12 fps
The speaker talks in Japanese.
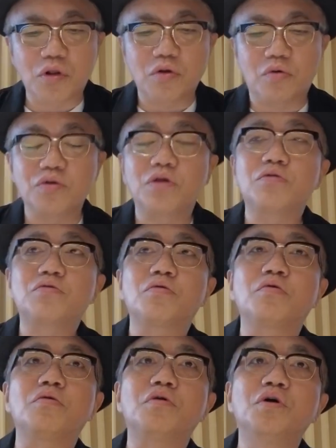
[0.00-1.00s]
れ読んでる
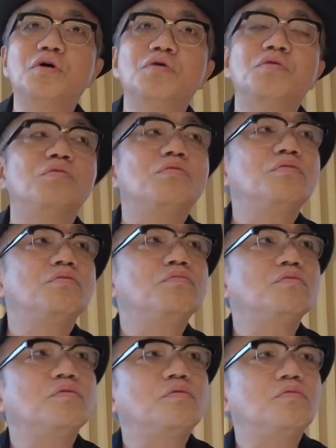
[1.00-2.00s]
と、
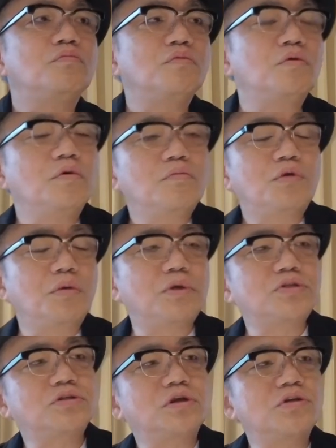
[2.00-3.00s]
村
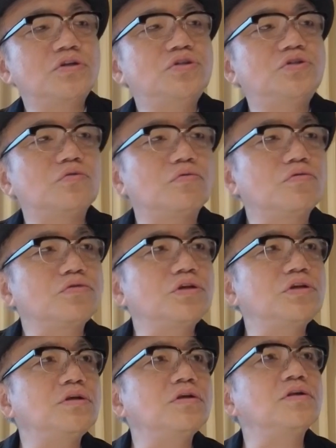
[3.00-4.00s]
松さん異常
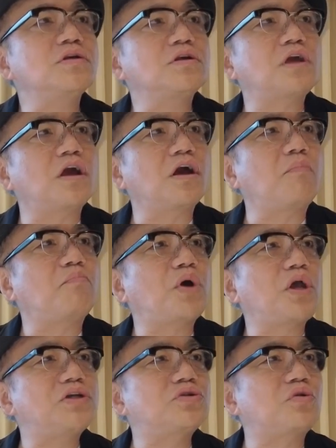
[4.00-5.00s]
に喧嘩っ
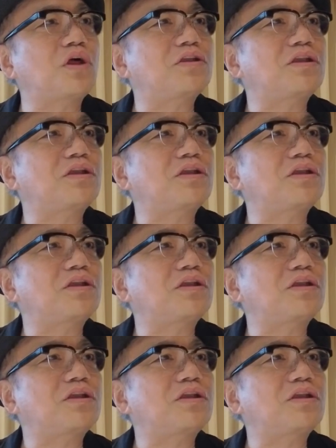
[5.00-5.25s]
早い人だっ